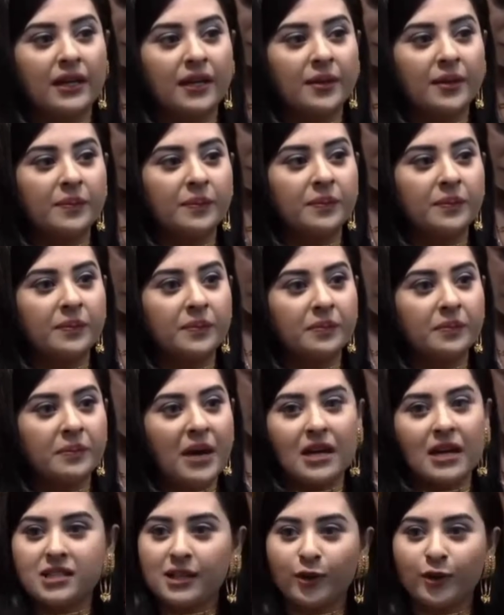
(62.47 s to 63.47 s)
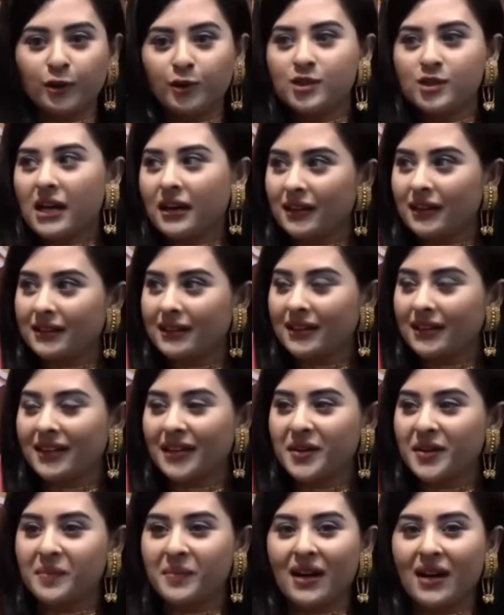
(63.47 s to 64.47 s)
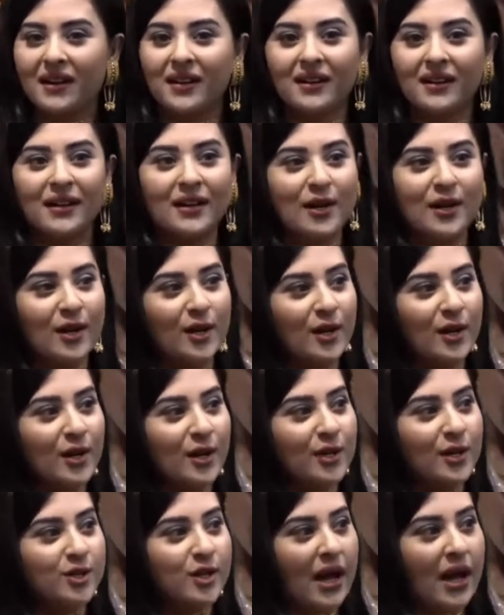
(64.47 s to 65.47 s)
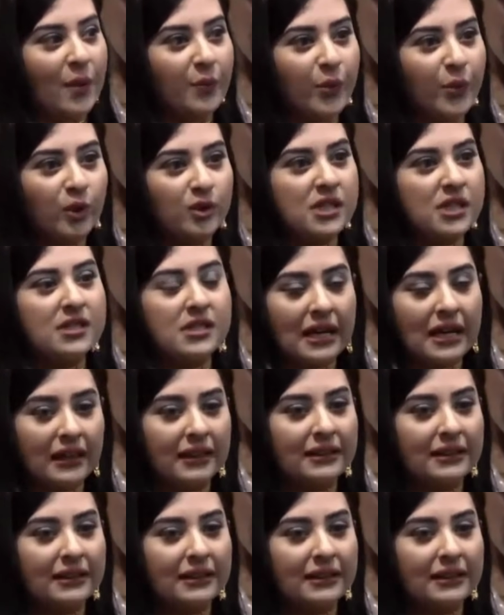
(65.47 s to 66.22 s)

চিত্রনায়িকা বুবলি বুবলি বলেন আমাকে নিয়ে